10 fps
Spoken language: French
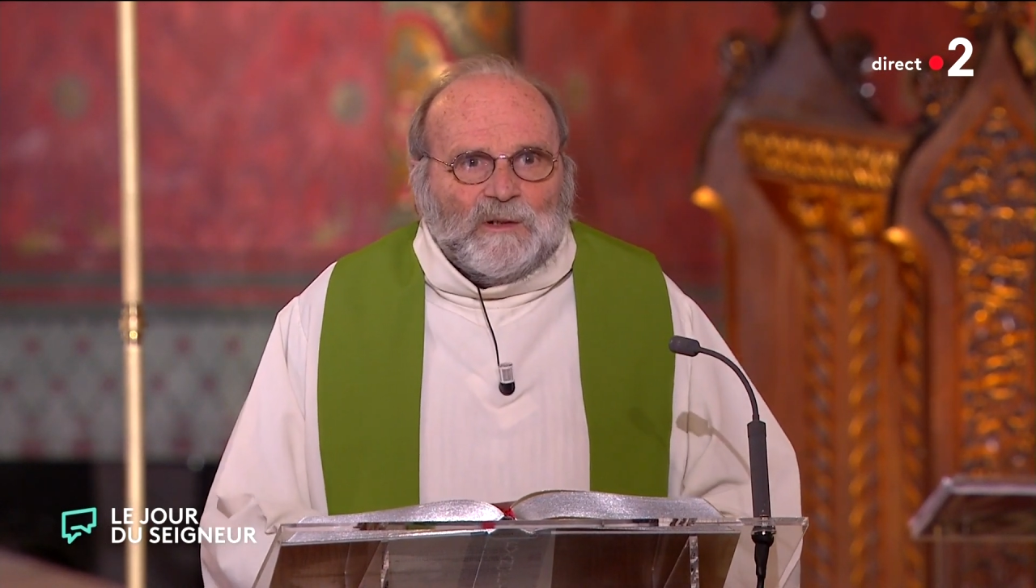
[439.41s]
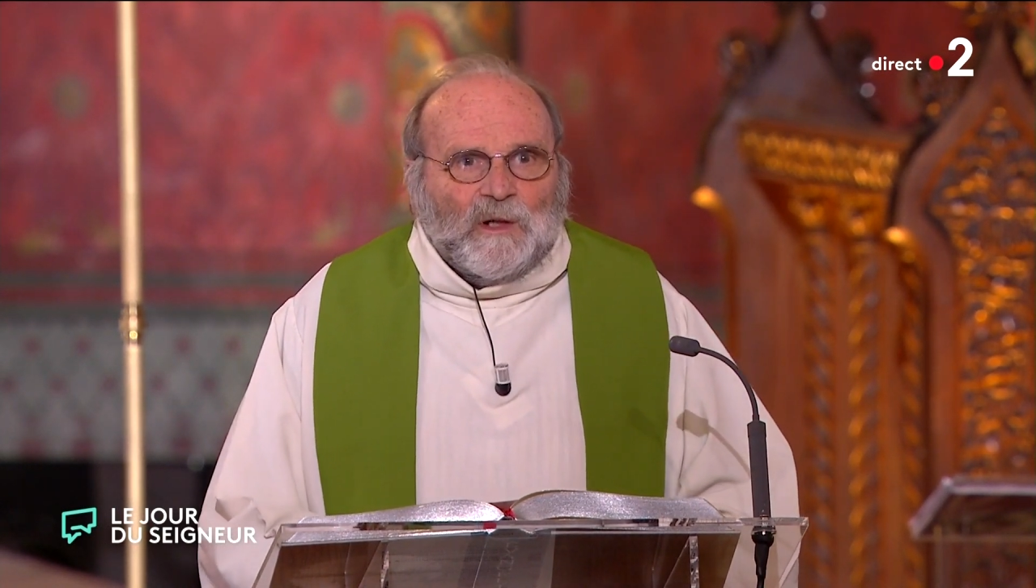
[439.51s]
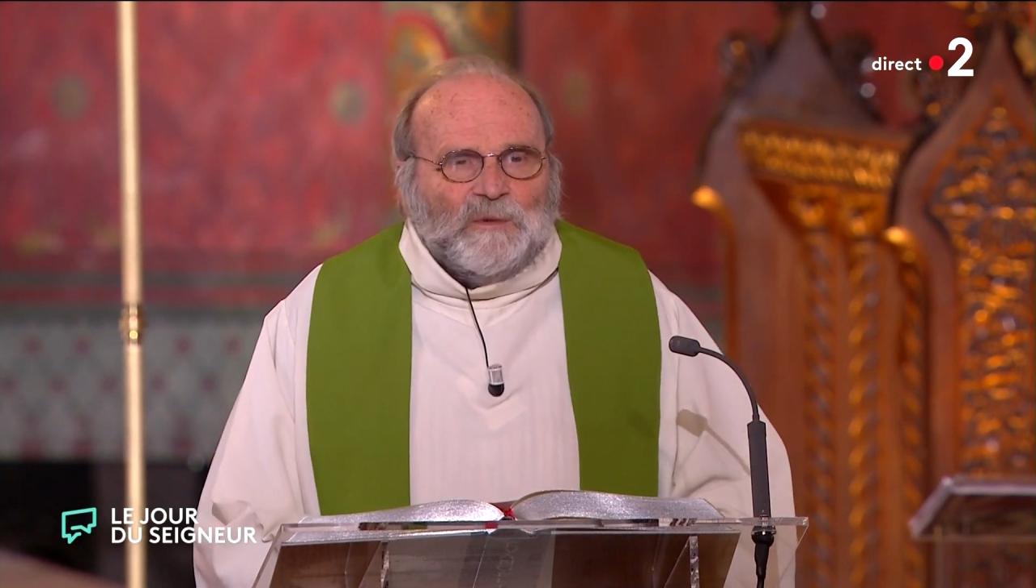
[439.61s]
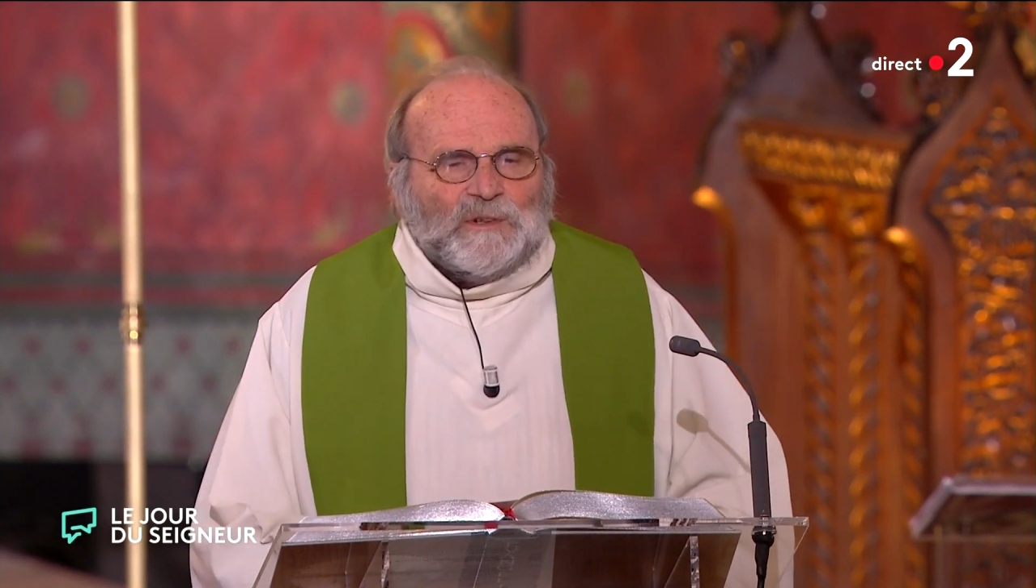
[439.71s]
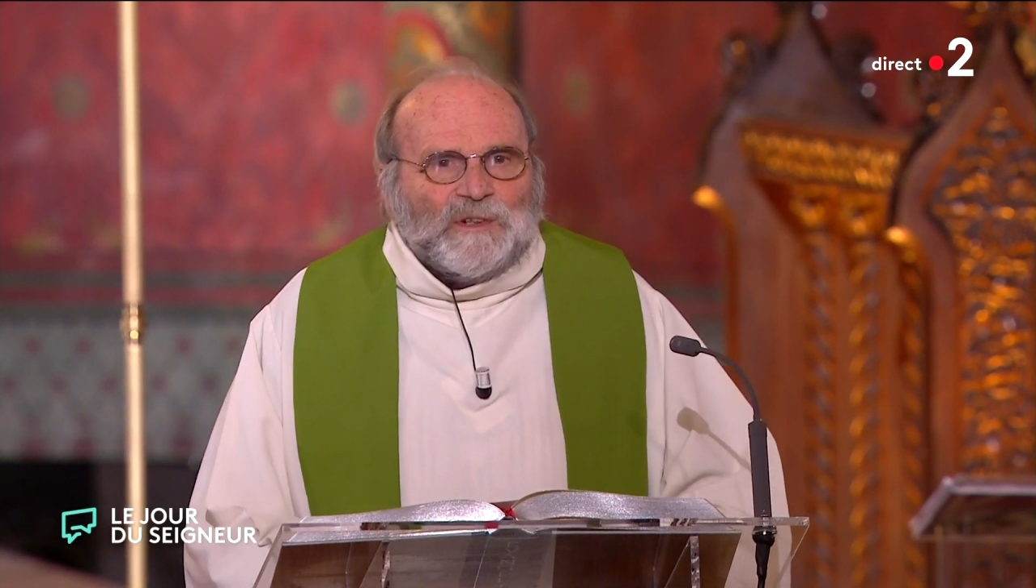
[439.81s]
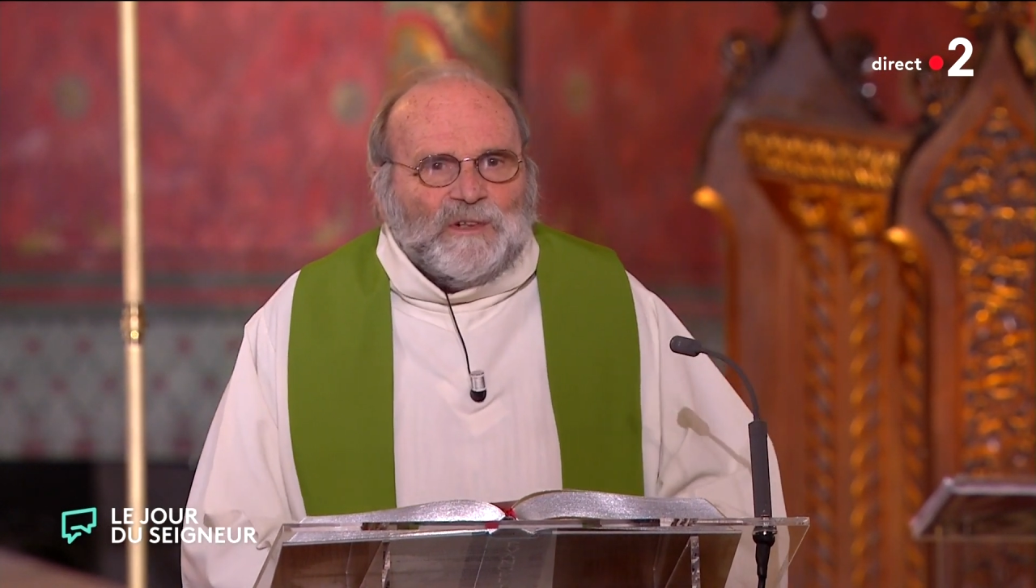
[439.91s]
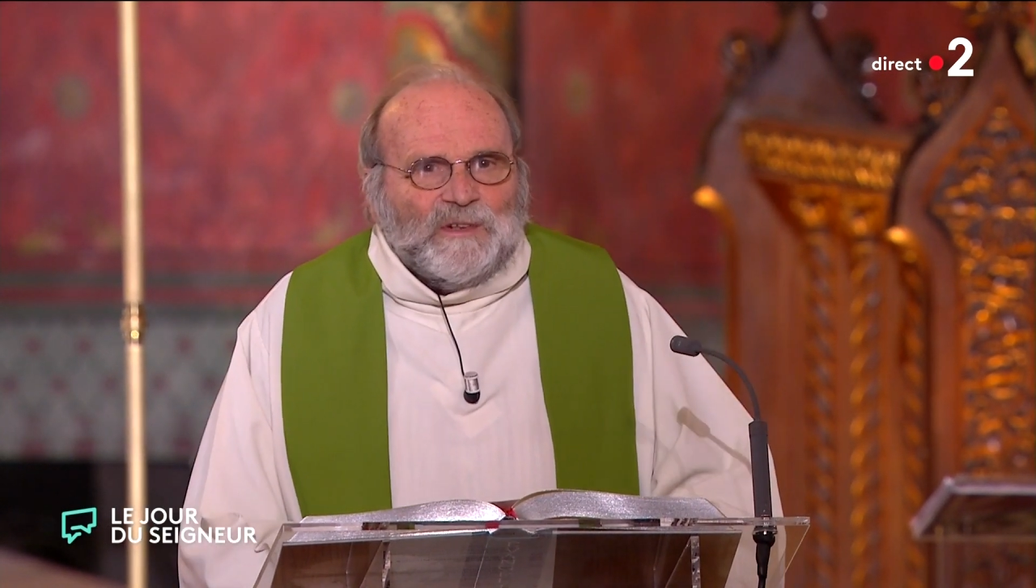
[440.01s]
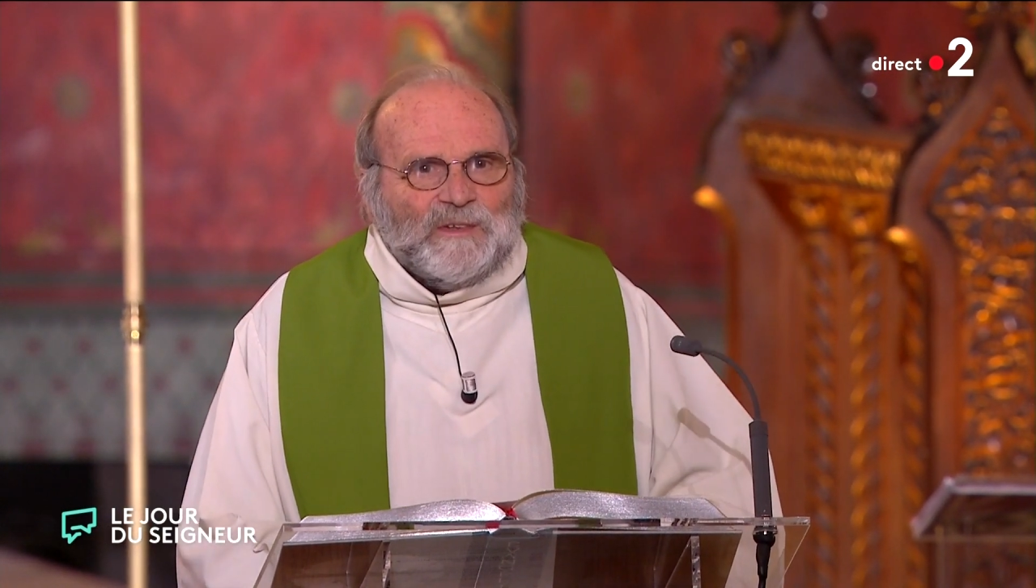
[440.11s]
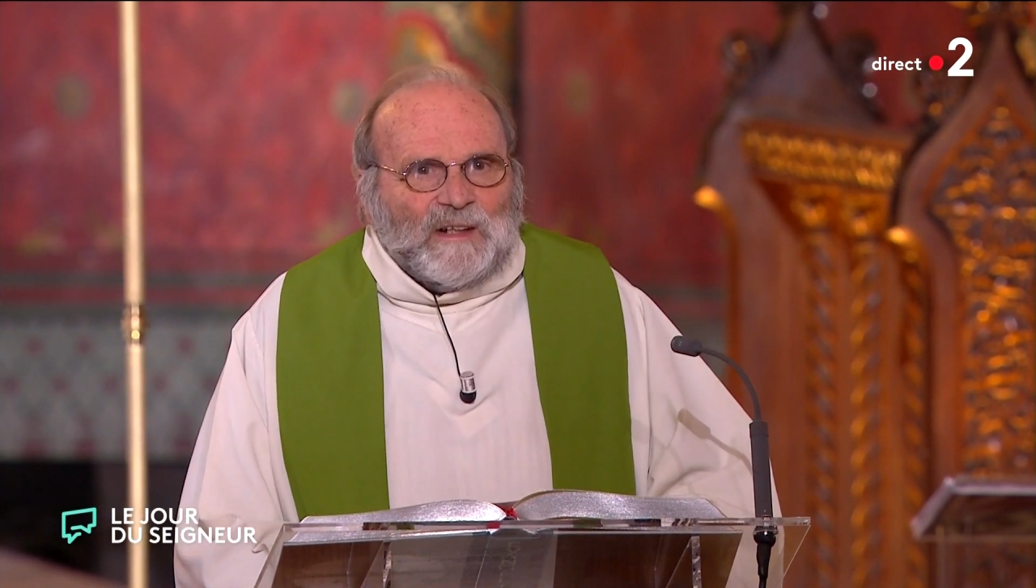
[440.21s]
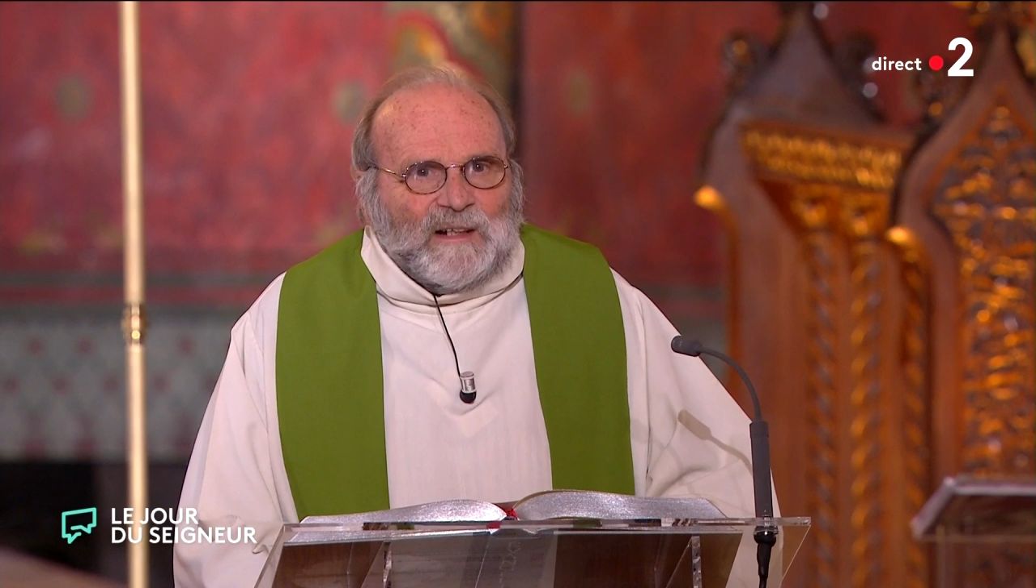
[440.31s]
comme le
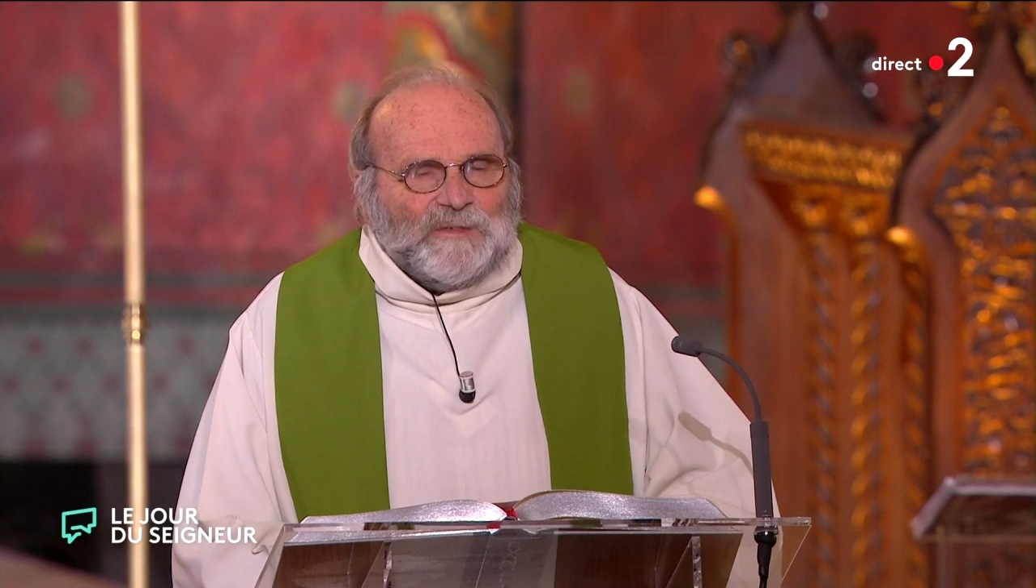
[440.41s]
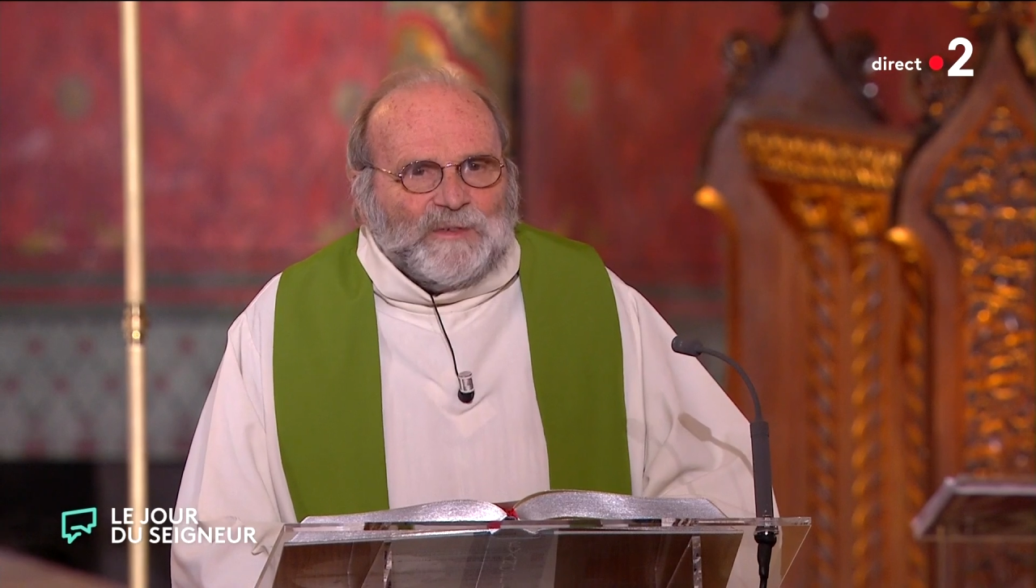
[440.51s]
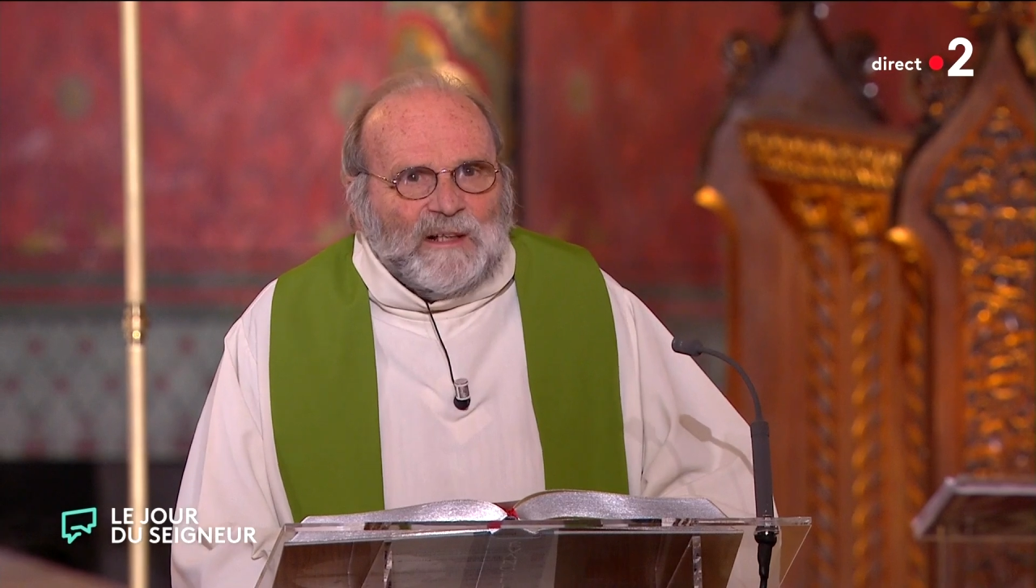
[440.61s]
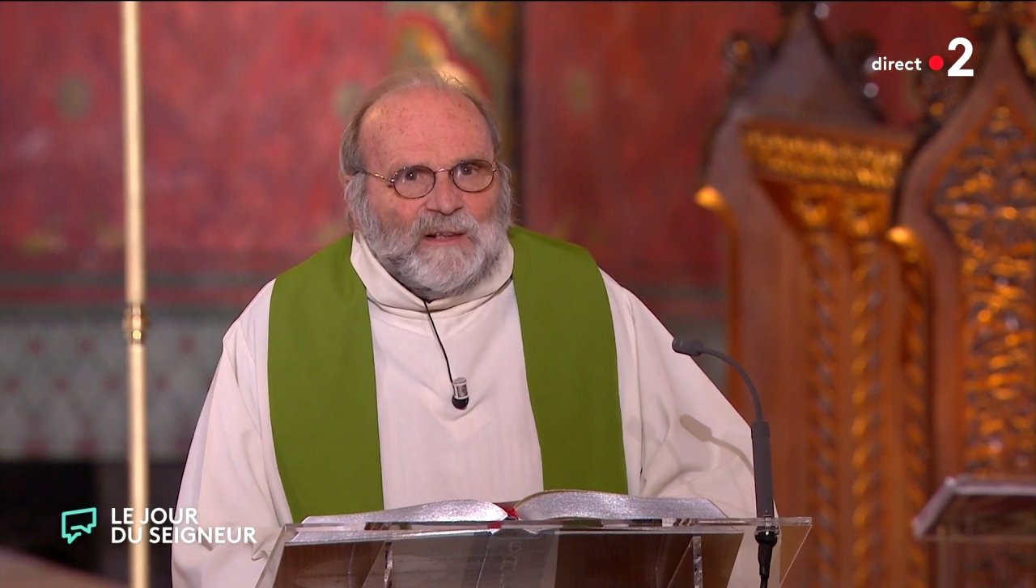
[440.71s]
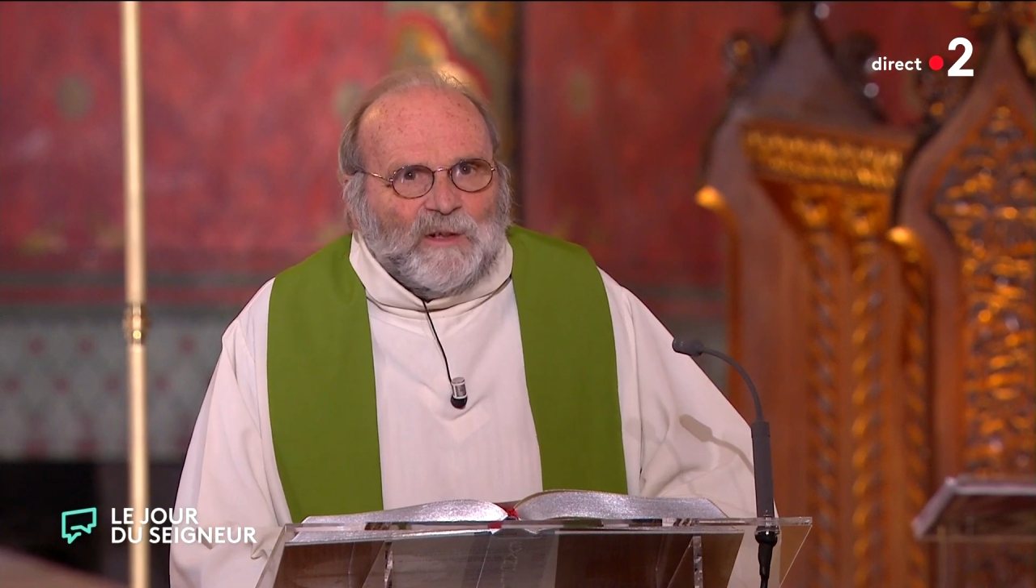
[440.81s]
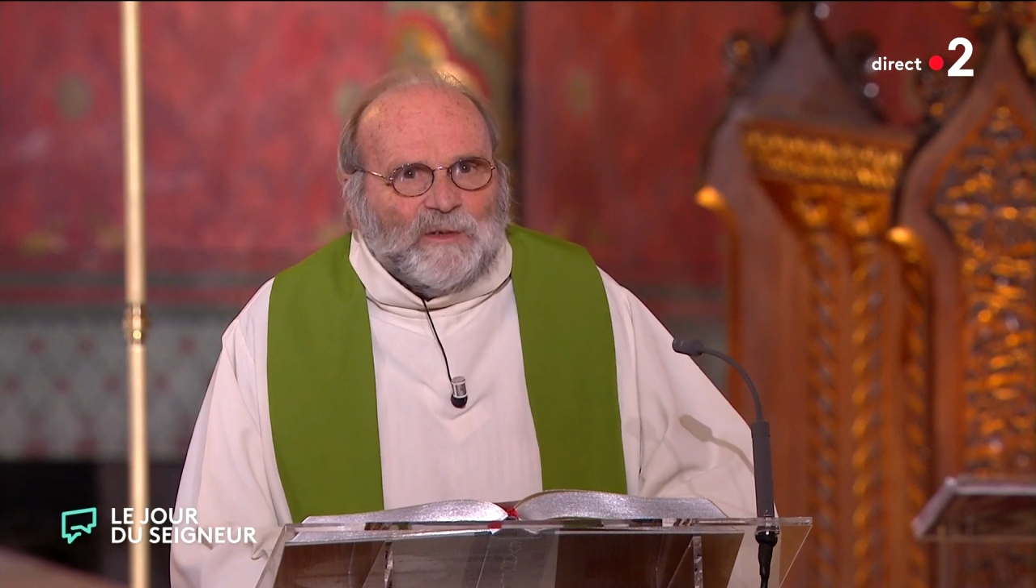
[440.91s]
chantent à la fin de